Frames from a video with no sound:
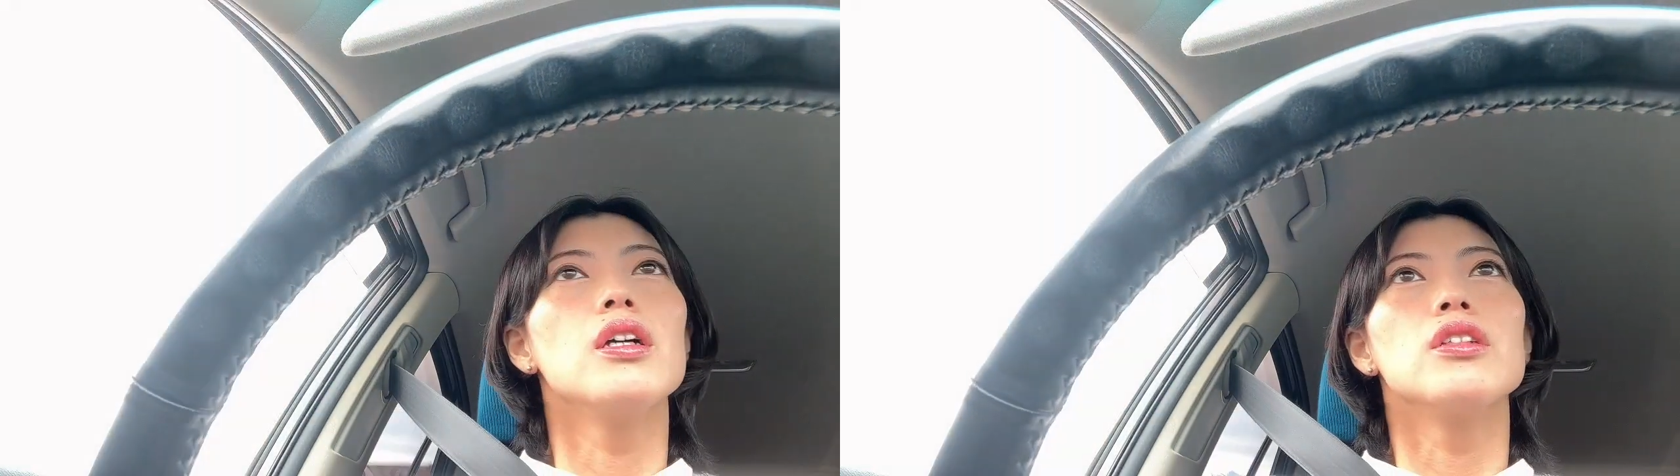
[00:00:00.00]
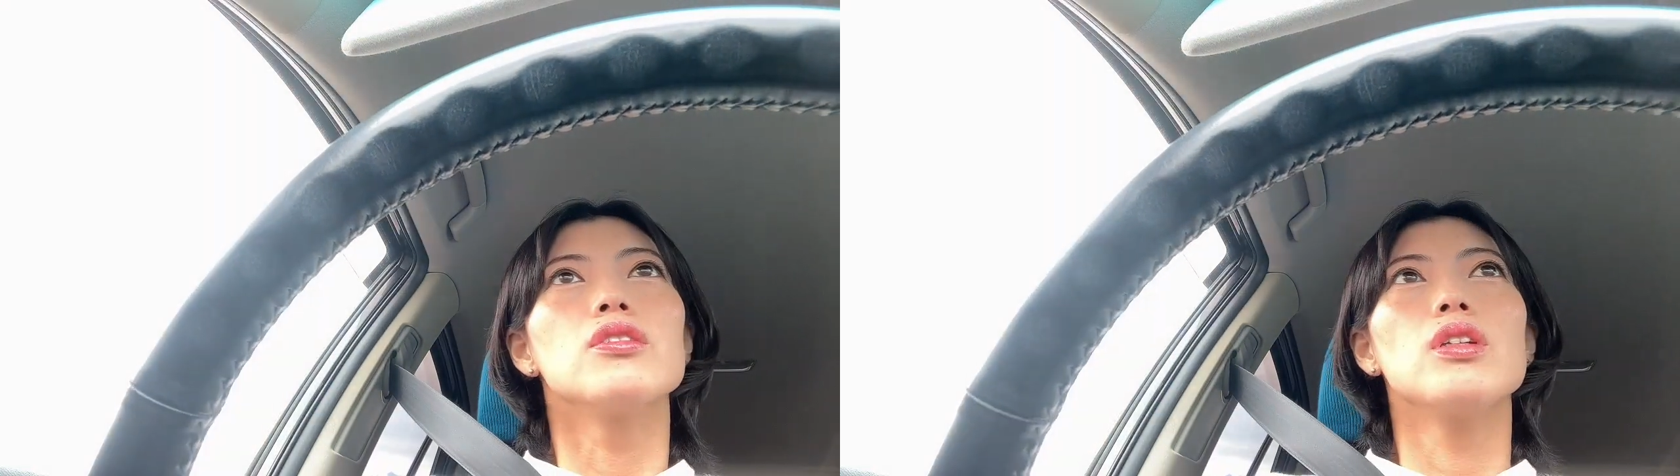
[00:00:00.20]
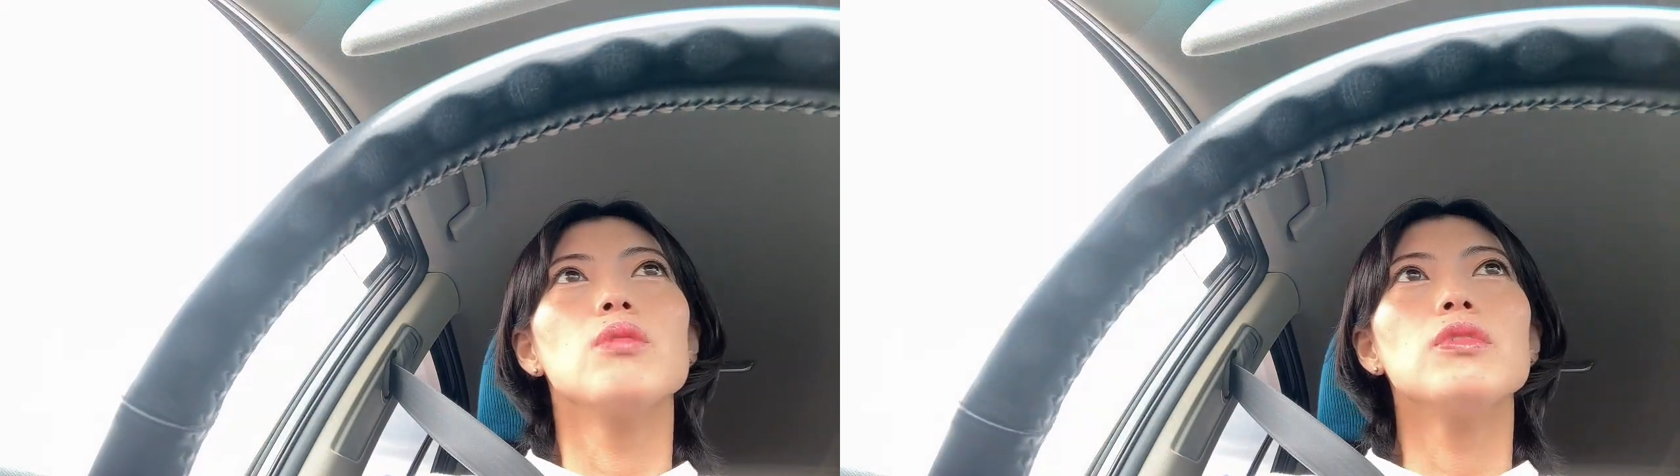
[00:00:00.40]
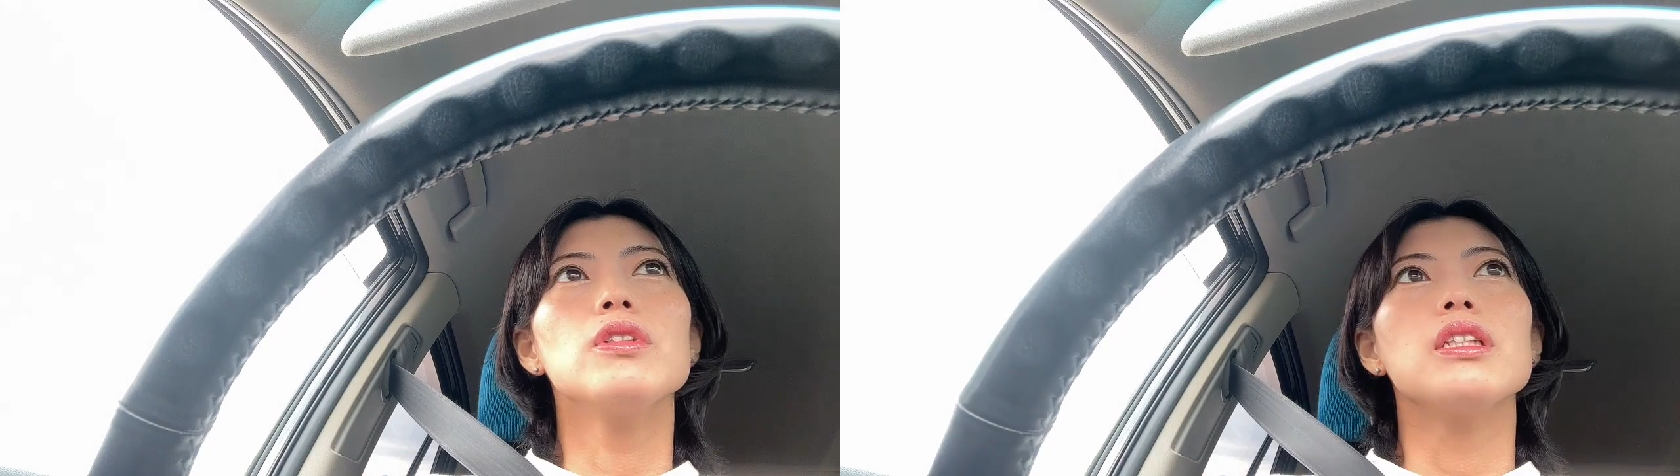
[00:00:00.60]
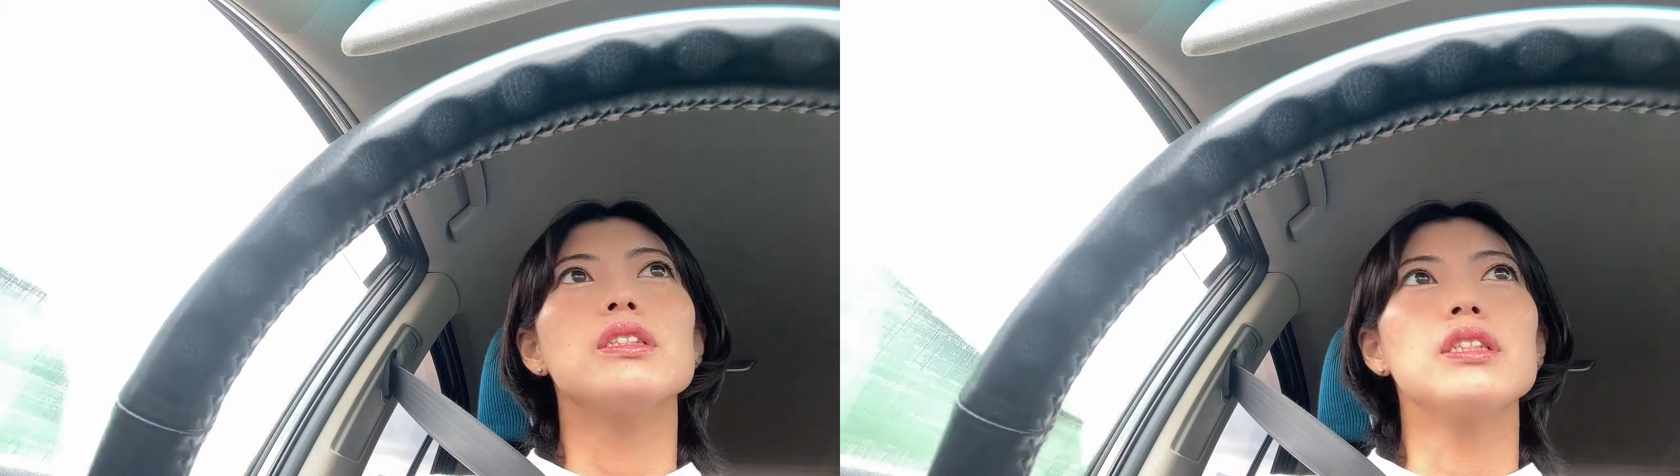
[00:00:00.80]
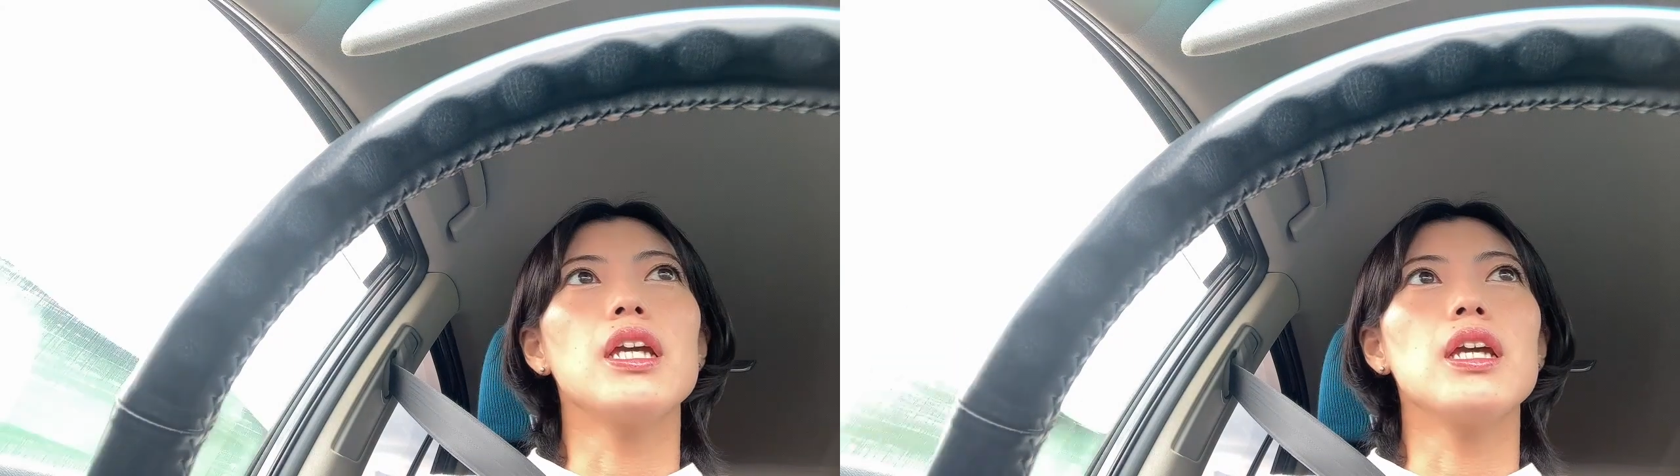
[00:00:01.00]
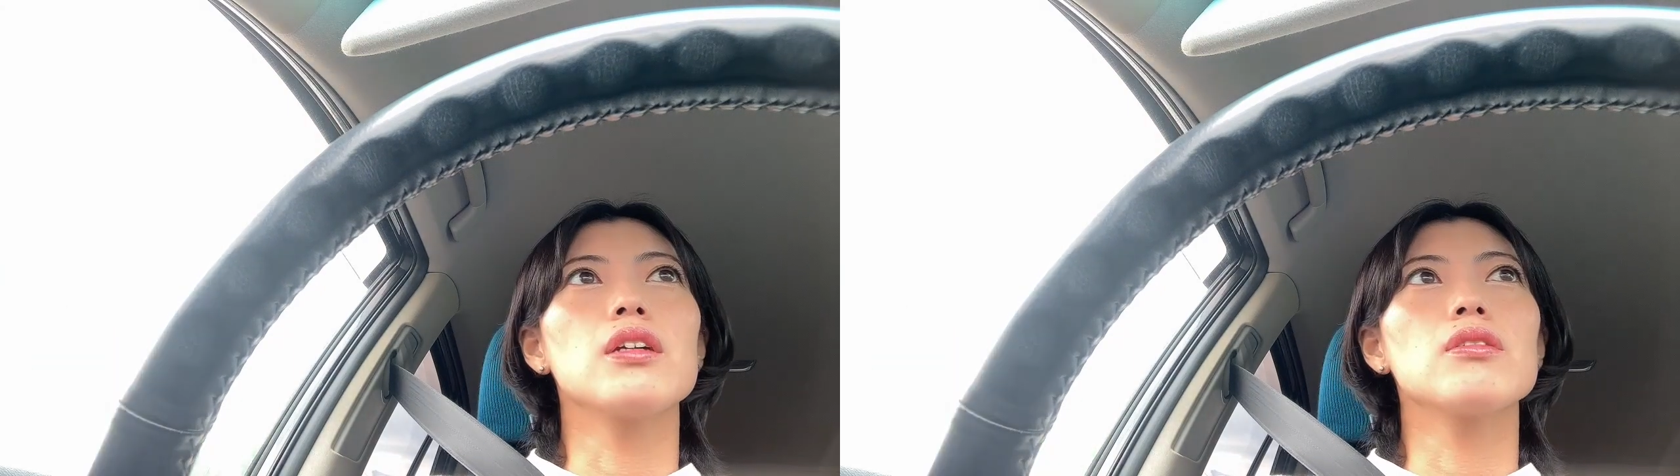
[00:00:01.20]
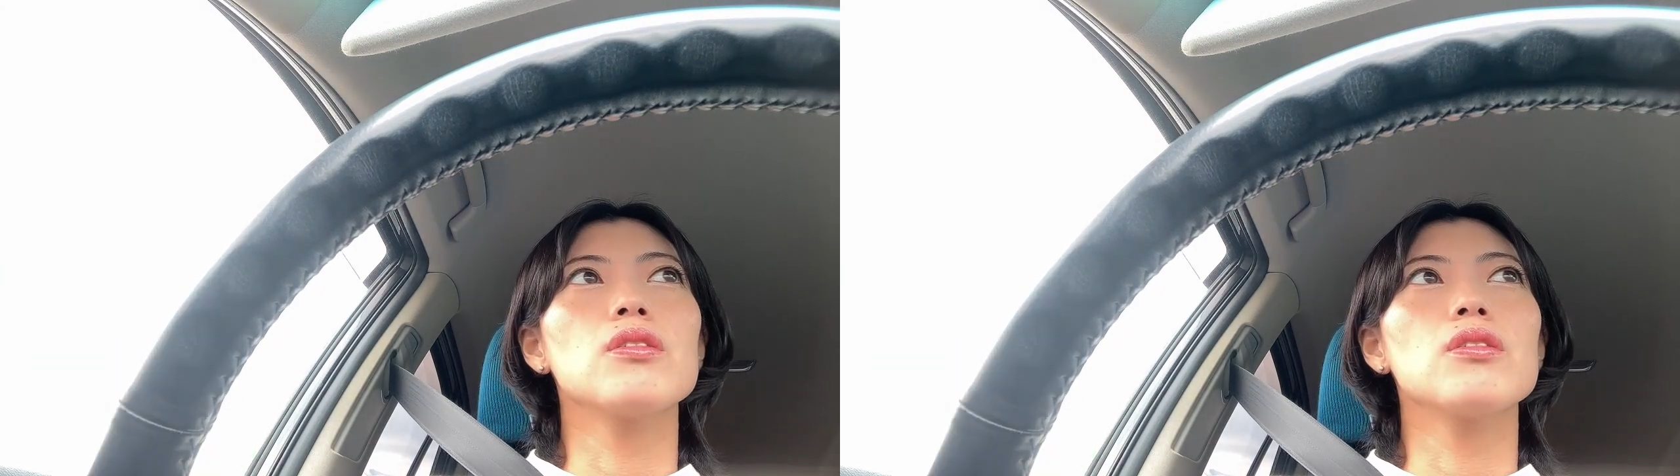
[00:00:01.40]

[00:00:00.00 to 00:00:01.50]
それもですね